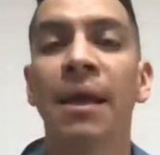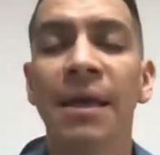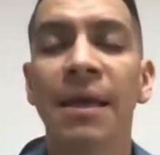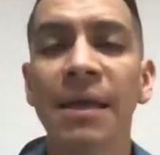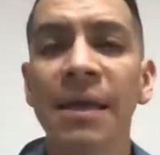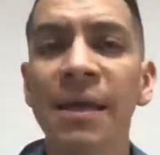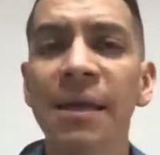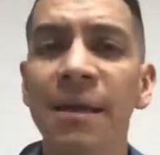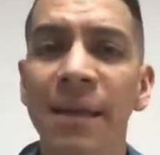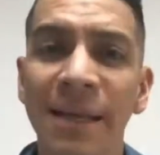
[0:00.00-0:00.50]

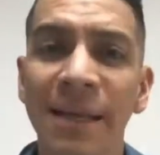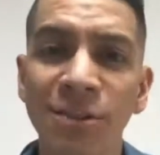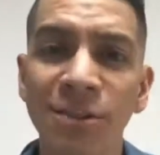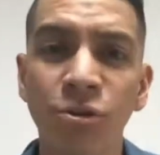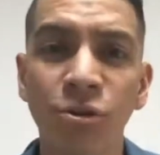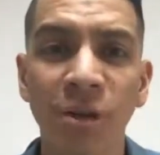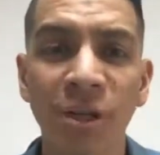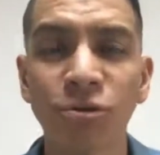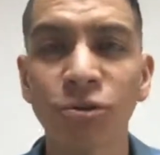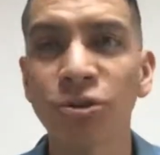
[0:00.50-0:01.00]
¿Y qué es
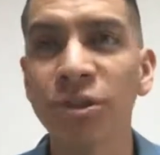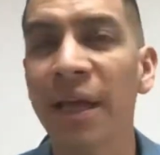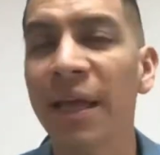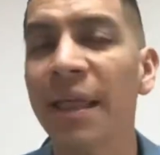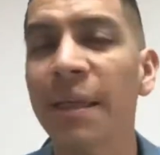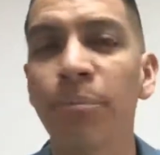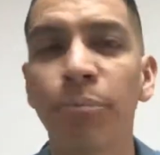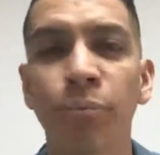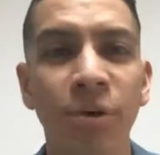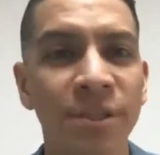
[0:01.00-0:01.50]
lo que
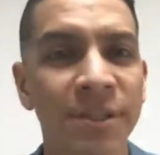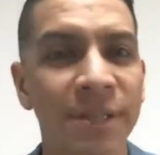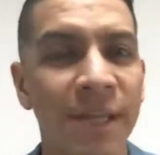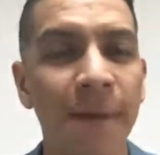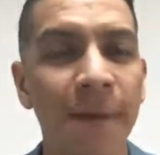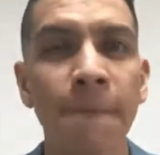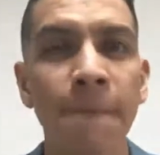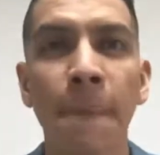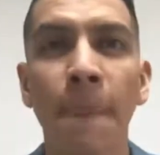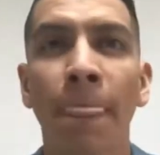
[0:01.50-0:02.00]
sucede? Pues
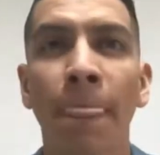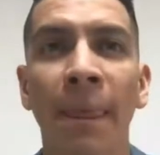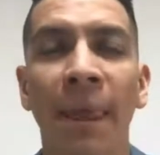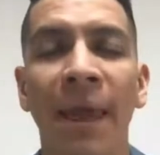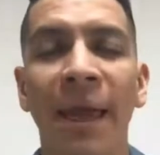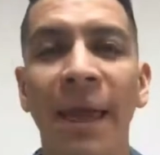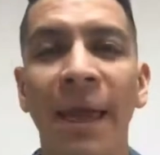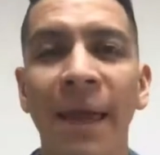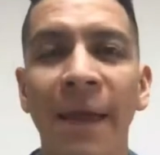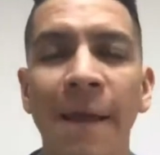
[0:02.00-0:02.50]
que
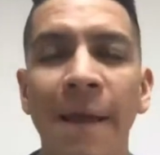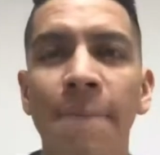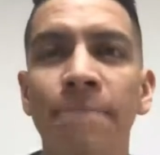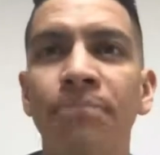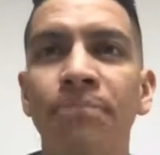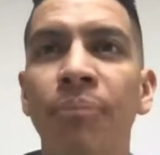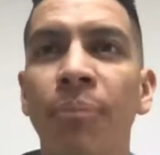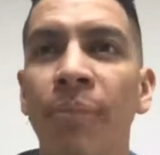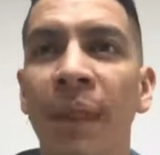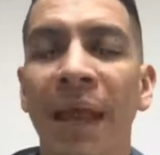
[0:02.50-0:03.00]
eh,